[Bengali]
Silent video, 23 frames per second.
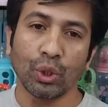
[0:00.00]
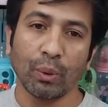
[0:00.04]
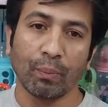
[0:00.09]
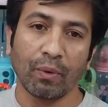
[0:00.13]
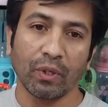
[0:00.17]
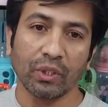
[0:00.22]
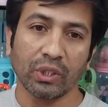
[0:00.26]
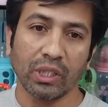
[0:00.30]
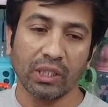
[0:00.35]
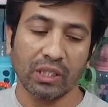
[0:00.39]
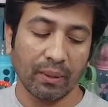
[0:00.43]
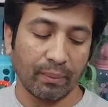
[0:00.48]
দুইশো
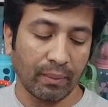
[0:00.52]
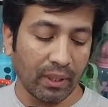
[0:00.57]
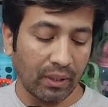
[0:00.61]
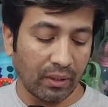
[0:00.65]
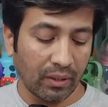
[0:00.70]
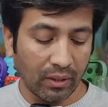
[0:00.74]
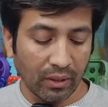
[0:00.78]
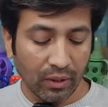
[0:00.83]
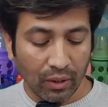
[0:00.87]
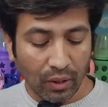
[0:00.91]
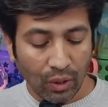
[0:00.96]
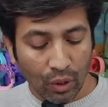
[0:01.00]
পঞ্চাশ এমএল
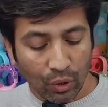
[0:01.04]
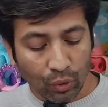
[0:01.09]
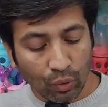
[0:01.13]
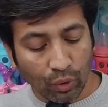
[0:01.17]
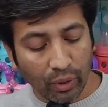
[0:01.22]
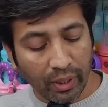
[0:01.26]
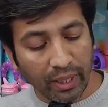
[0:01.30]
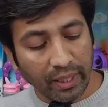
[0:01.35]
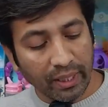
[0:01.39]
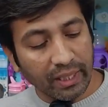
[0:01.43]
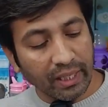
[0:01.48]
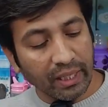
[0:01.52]
তো
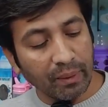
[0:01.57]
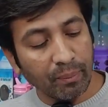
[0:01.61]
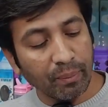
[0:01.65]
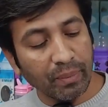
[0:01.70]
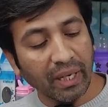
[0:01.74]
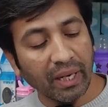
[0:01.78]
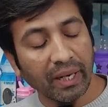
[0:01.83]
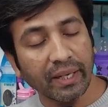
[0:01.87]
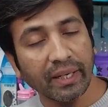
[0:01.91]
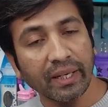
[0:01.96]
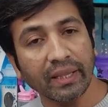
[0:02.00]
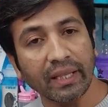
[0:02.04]
এই
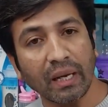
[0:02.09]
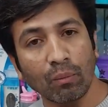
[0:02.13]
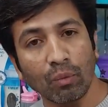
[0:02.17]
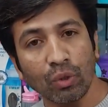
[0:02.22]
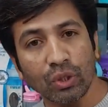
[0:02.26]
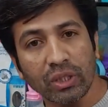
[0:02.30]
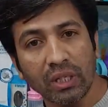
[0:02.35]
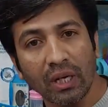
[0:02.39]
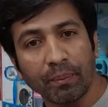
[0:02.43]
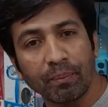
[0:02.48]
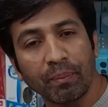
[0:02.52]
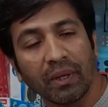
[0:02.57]
ক্রিমটা এটার দাম
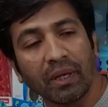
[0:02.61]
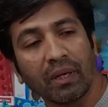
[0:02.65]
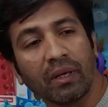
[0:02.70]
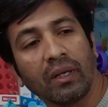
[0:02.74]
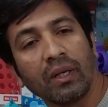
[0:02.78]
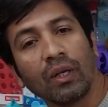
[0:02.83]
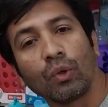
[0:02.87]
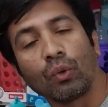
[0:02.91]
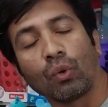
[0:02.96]
হচ্ছে আপনার